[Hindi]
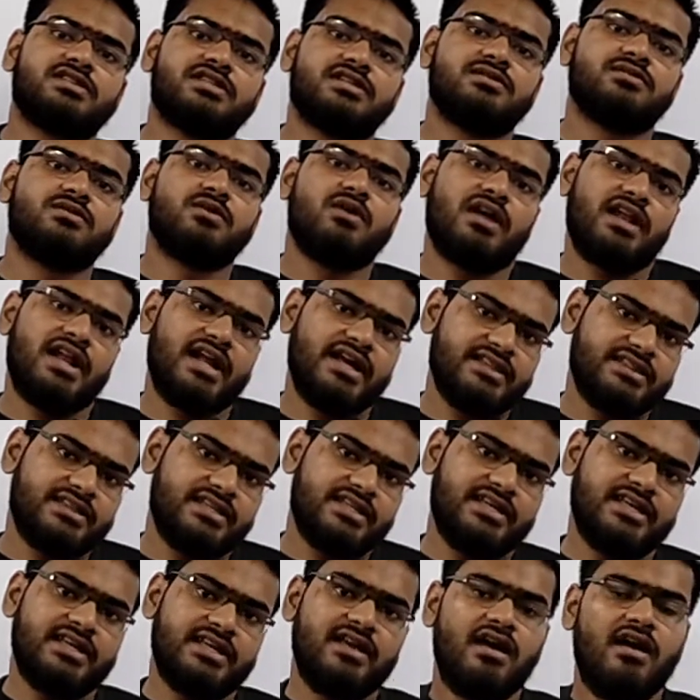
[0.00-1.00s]
जो थी वो अलग
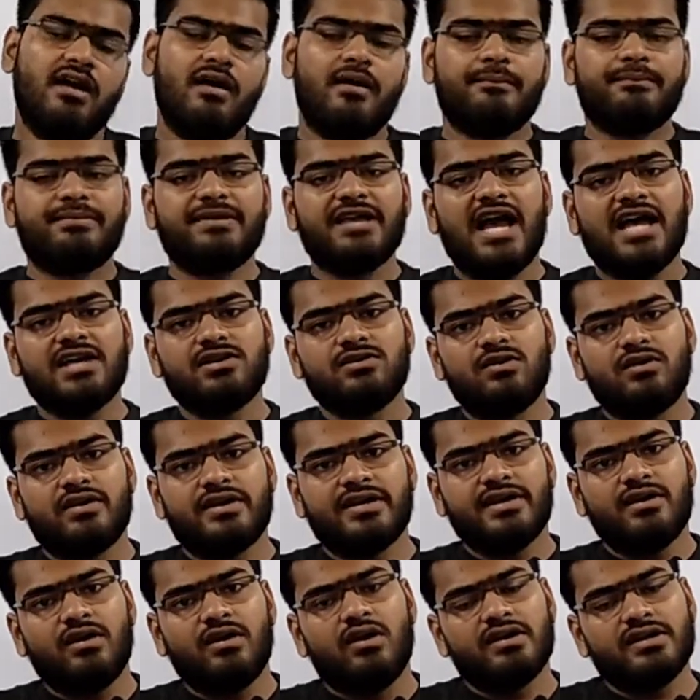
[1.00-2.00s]
थी पीआईओ
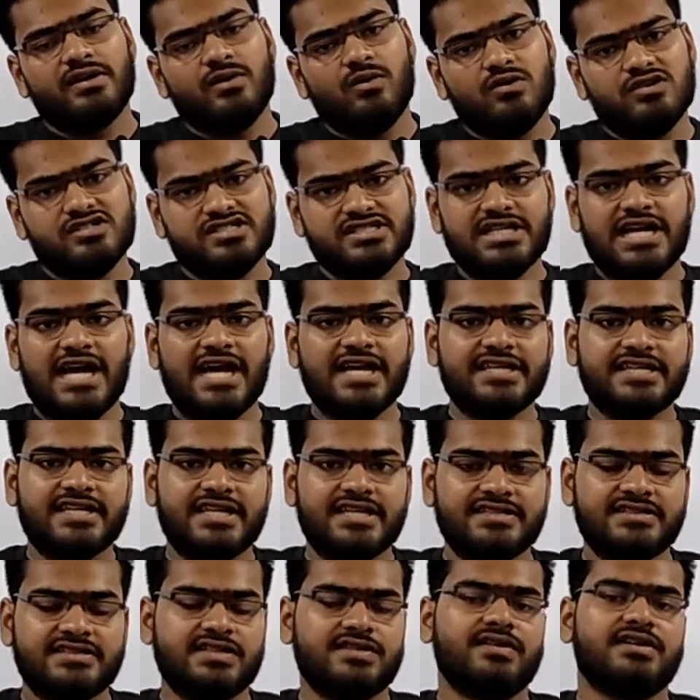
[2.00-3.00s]
की और ओसीआई
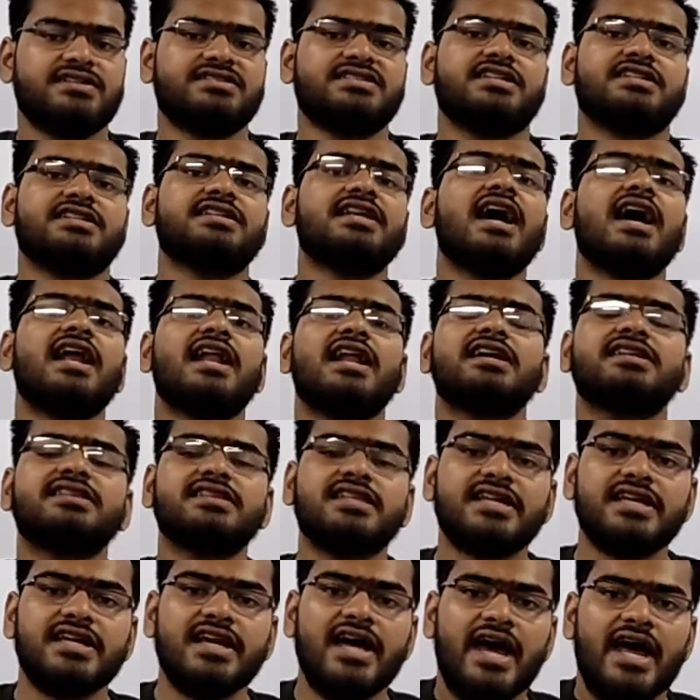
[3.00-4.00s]
की सेवा शर्तें
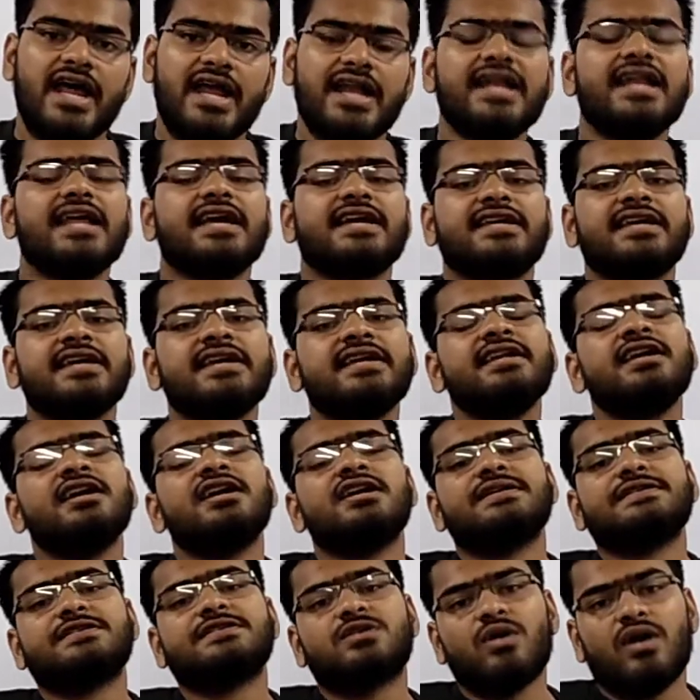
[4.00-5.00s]
अलग थी लेकिन
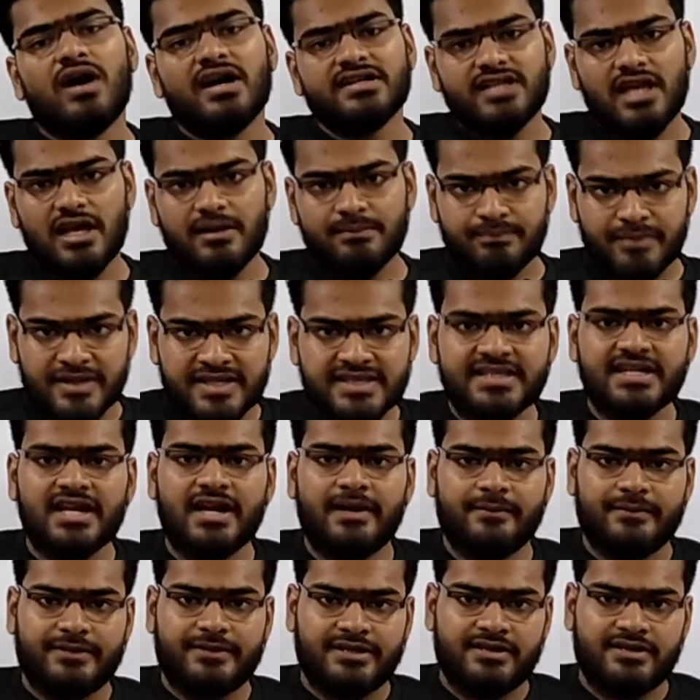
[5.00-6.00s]

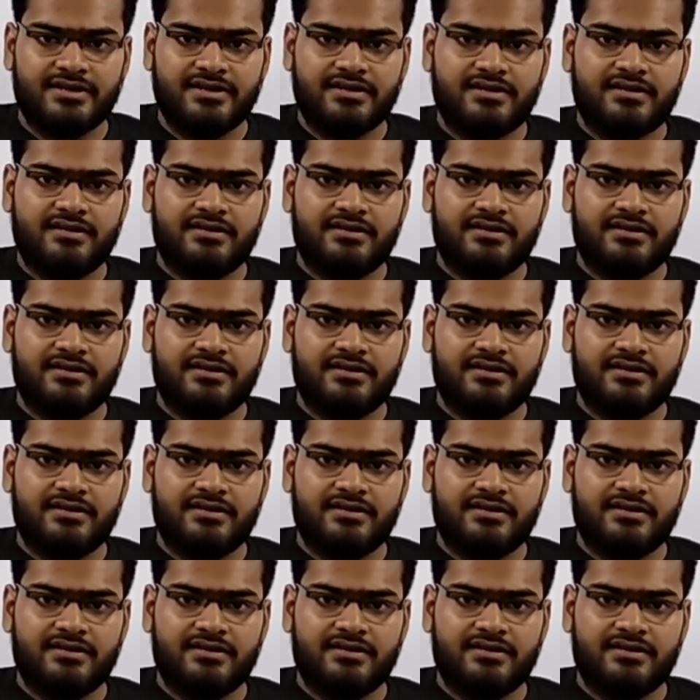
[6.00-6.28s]
2015 में